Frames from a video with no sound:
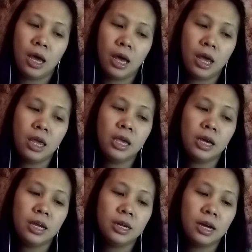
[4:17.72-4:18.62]
ay
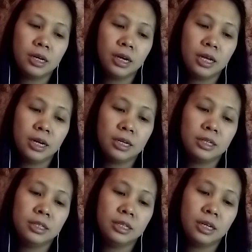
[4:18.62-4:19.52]
kailangan-kailangan
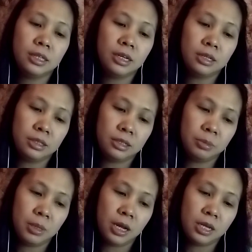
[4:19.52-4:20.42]
din natin ang
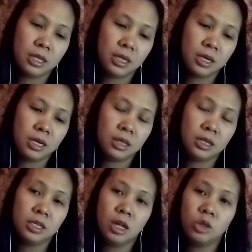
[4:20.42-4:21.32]
civil ID. Hindi
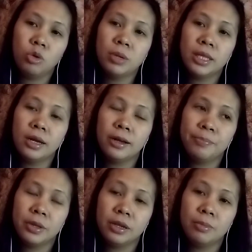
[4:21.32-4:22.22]
sila tumatanggap
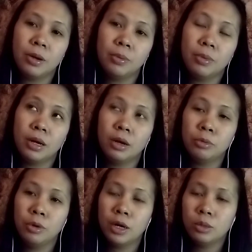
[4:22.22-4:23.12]
ng ibang mga
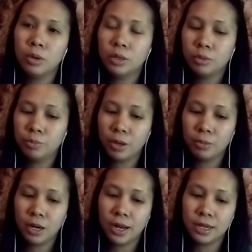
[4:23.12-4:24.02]
kung ano-ano pang
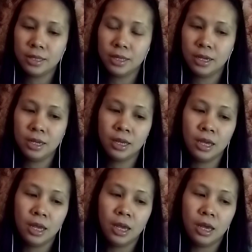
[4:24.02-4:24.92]
mga ID.
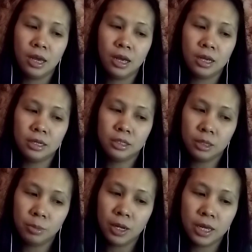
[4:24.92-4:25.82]
Uh, ah,
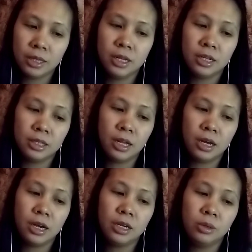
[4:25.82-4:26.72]
civil ID lang
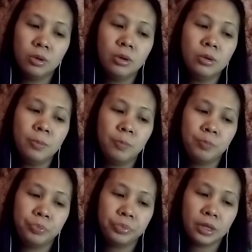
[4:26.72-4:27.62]
talaga yung
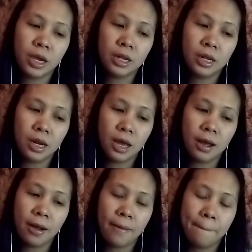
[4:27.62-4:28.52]

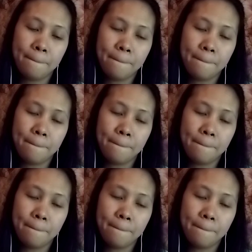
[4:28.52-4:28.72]
kanilang